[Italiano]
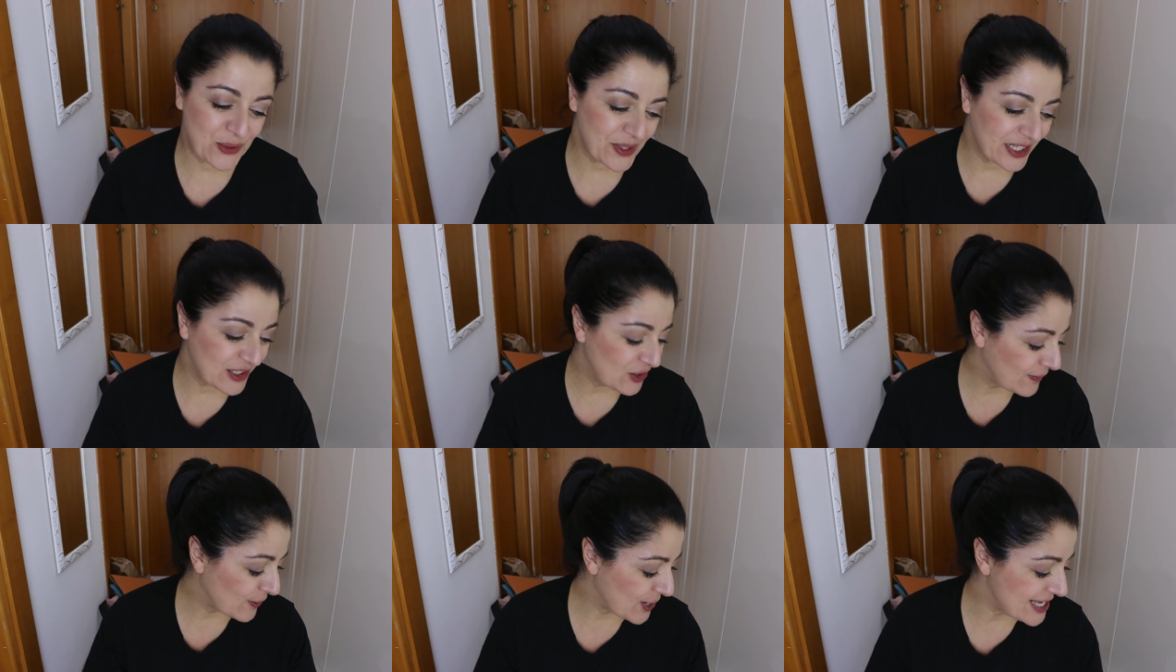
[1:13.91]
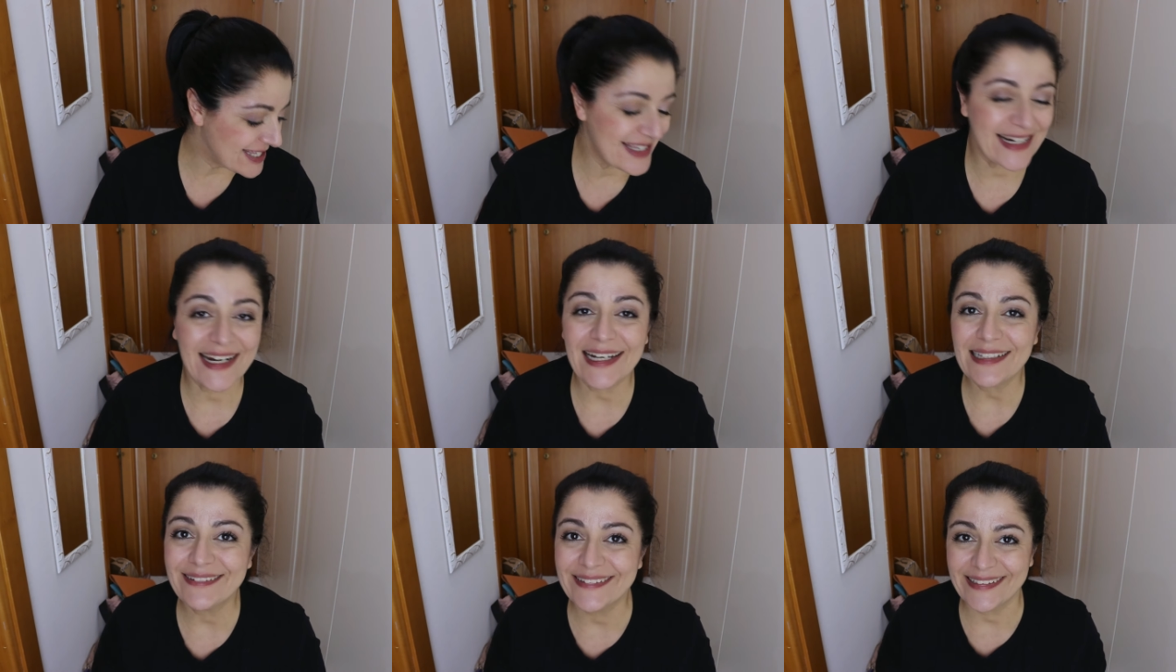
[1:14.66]
quindi dovrò essere
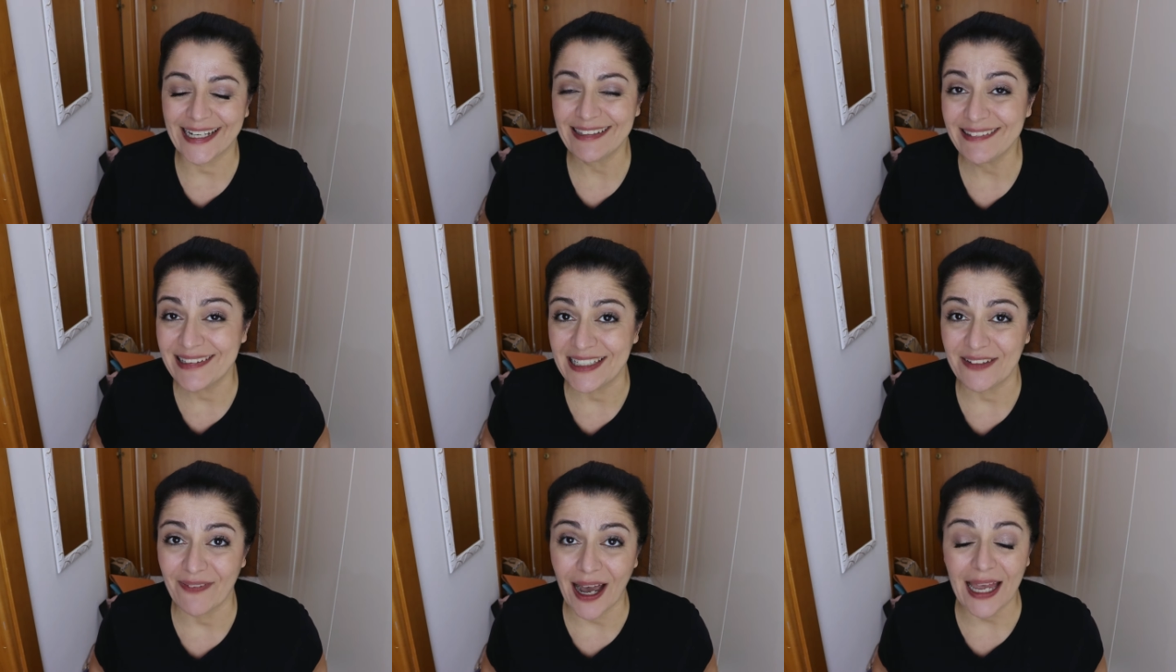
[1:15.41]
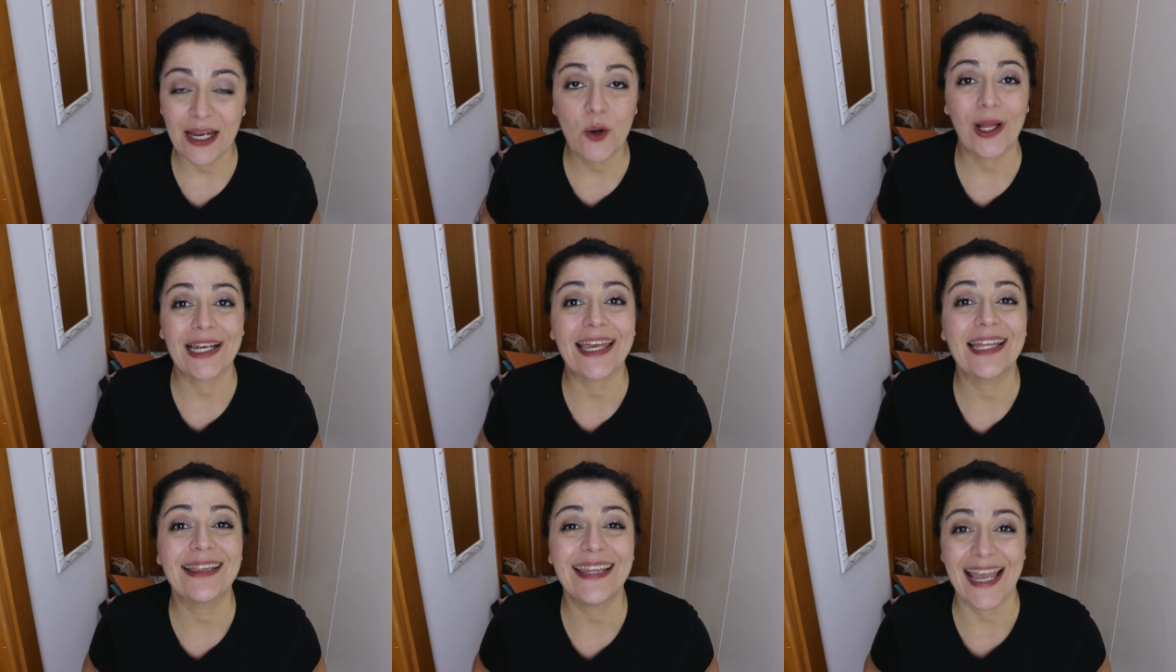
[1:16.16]
cattiva e
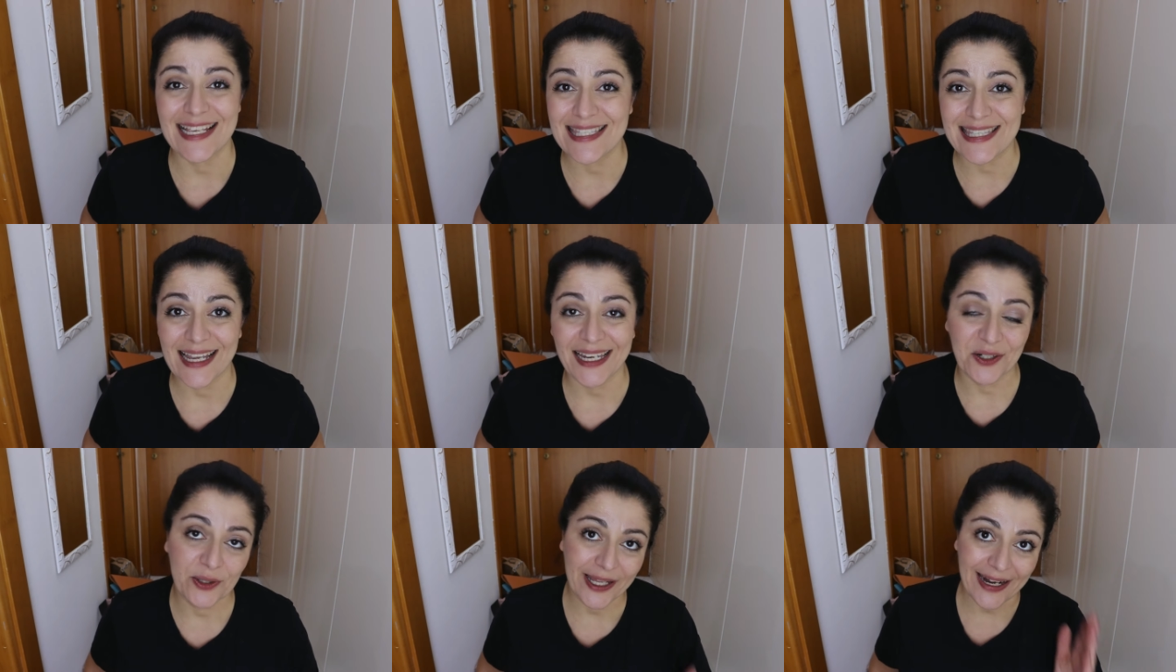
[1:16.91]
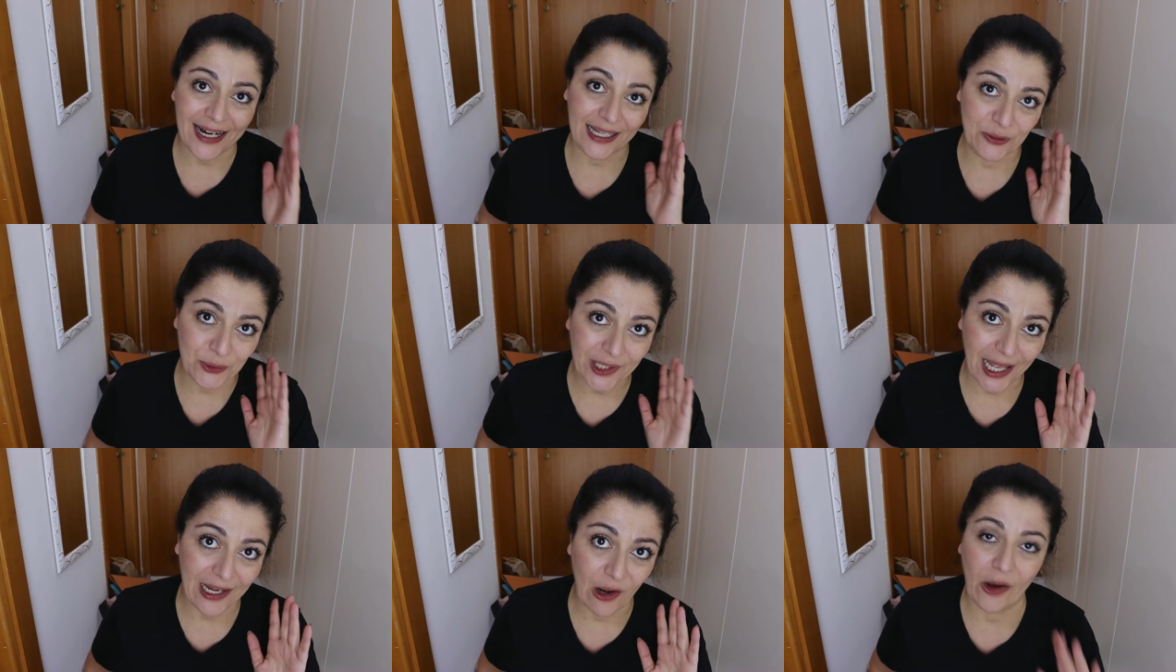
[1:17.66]
qualche testa che non era
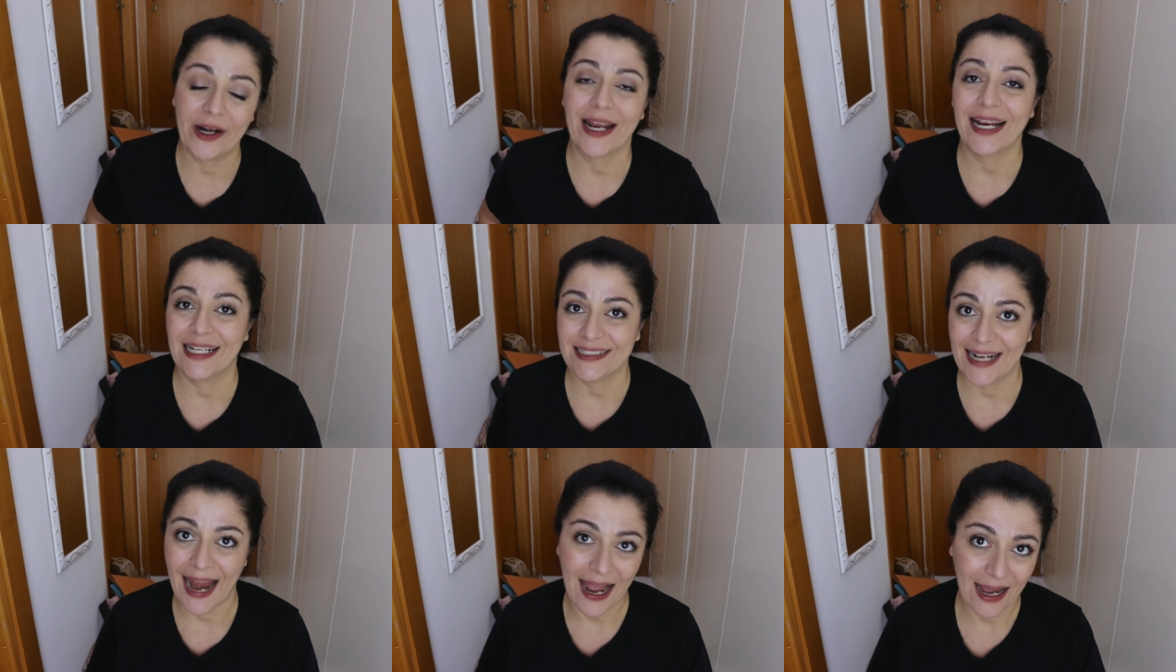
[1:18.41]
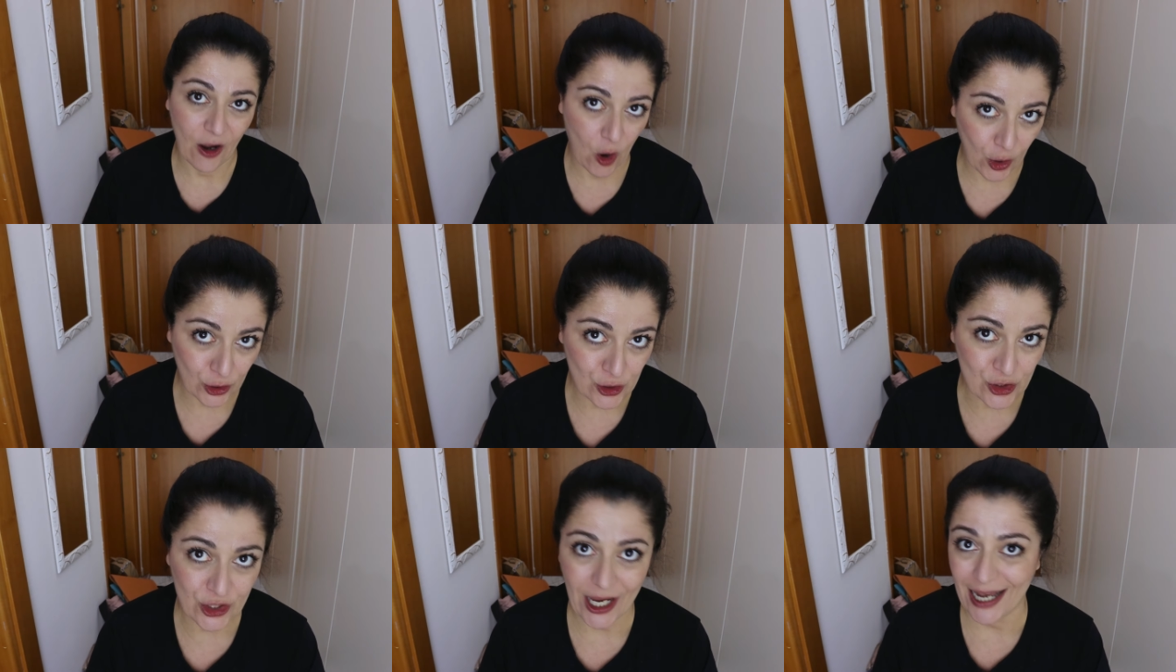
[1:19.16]
caduta allora cadrà
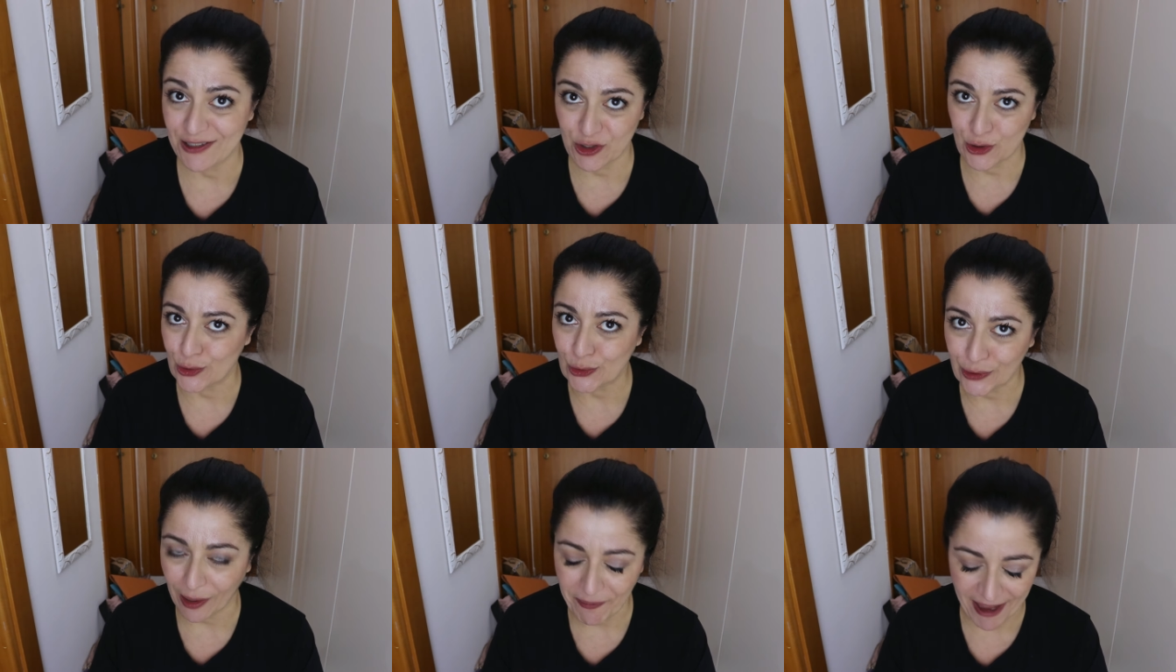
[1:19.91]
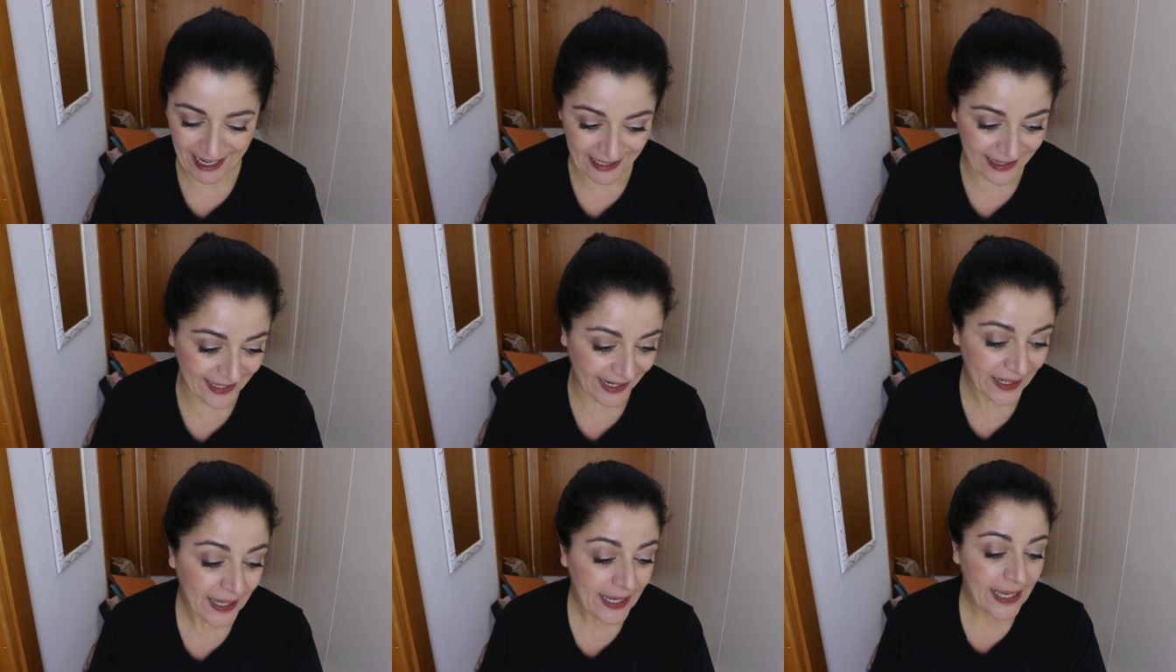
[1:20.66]
oggi
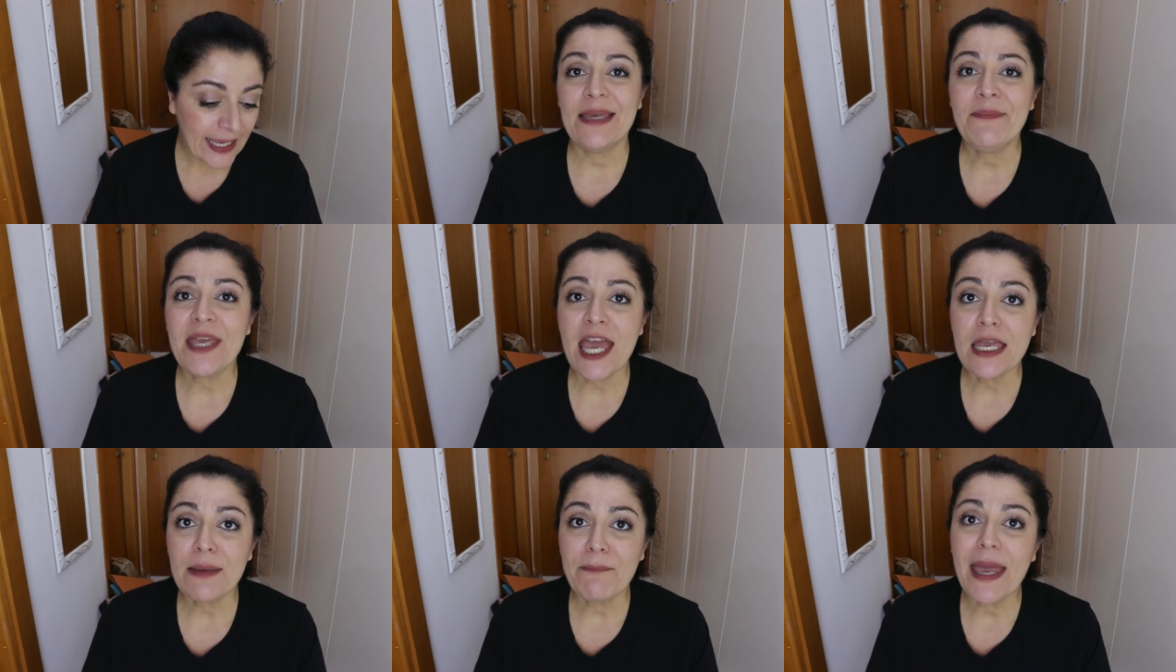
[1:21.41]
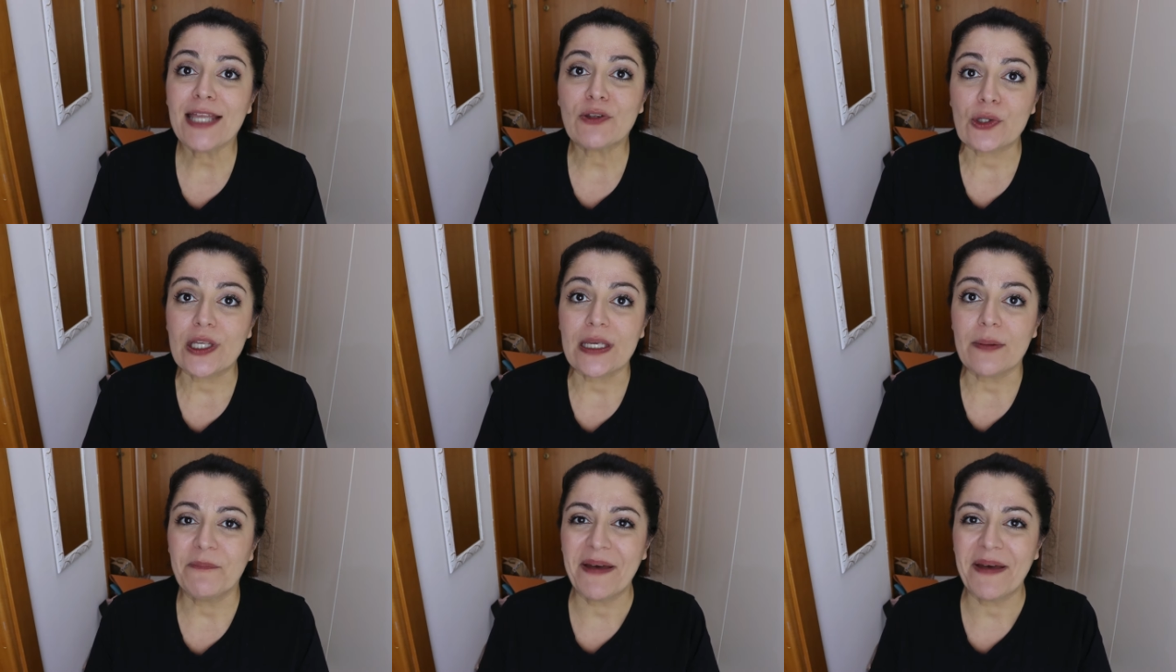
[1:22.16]
assolutamente. I miei metodi